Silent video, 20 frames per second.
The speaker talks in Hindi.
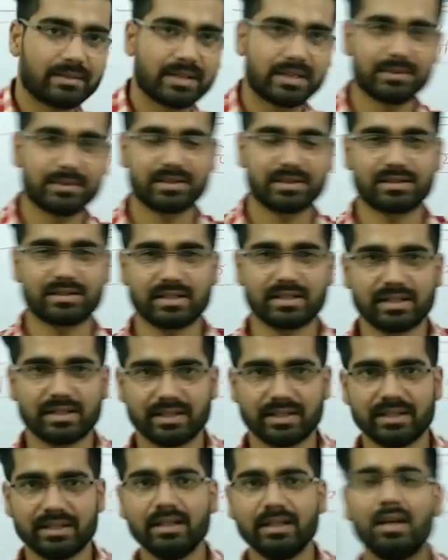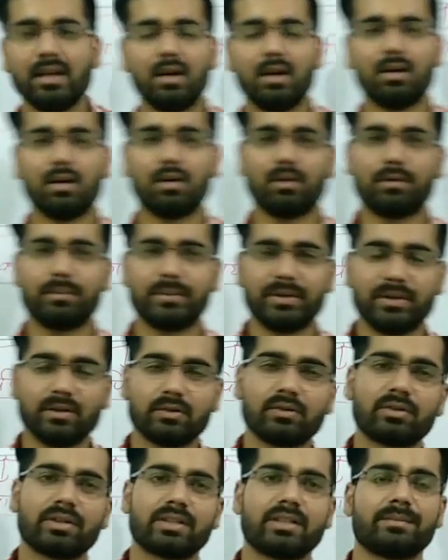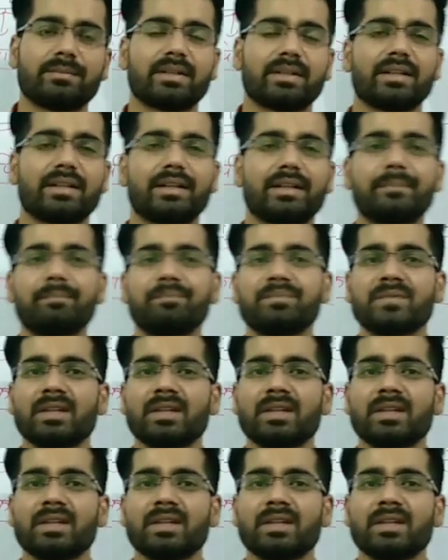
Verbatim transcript: के बारे में चर्चा करेंगे और वीडियो को ख़त्म करेंगे